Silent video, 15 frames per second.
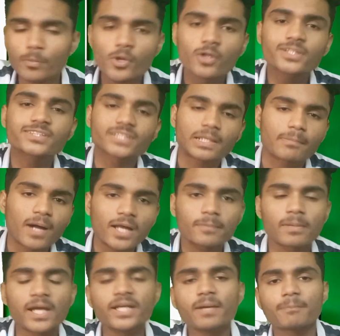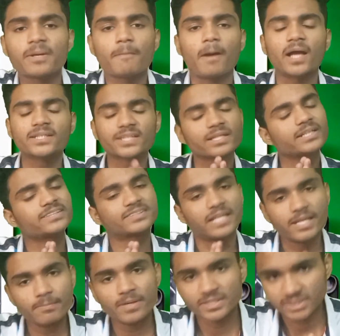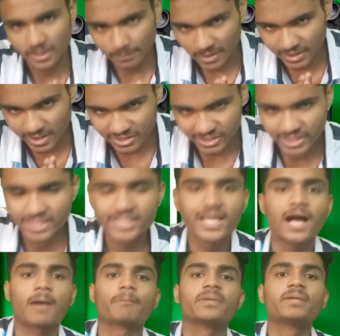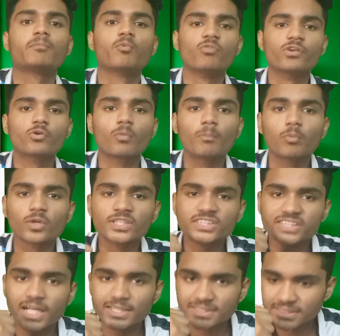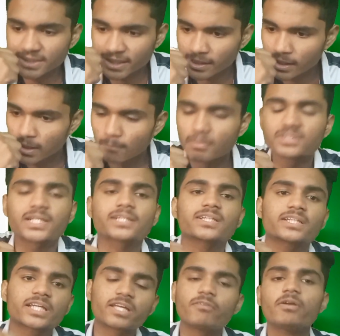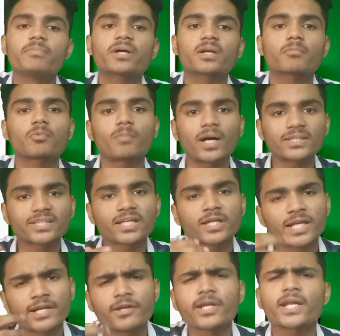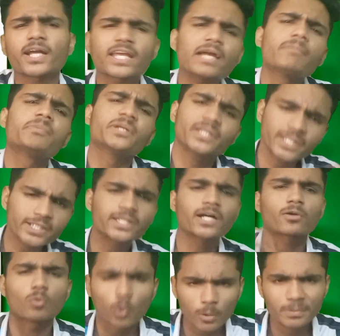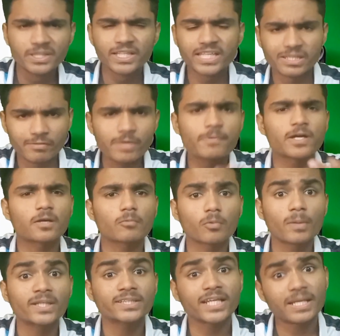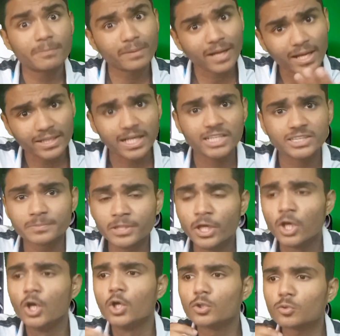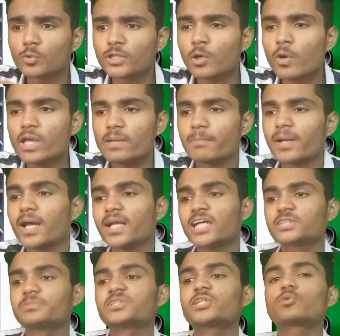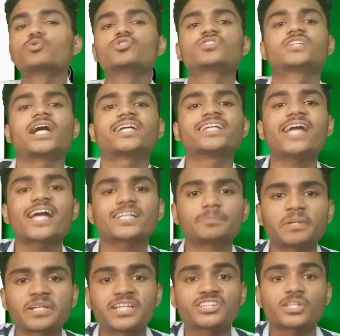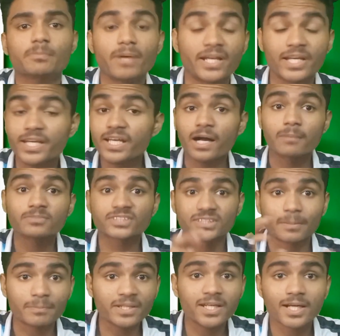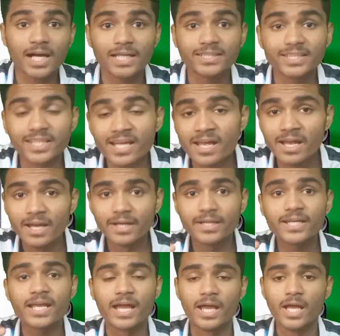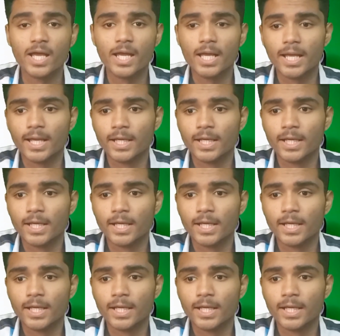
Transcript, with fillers: टू बी ऑनेस्ट सलमान भाई ने अपने भाईजान ने सही में अच्छा प्रदर्शन किया अपनी मूवी को पूरी जान से बचाते देखिए वहीं पर हम लोग बात करें कैटरीना कैफ भी ठीक ठाक रोल में दिखी वहीं पर अगर हम लोग बात करें इमरान हाशमी तो देखो इमरान हाशमी से कुछ ज़्यादा एक्सपेक्टेशन मैंने नहीं हम सब ने लगा लिए थे ठीक है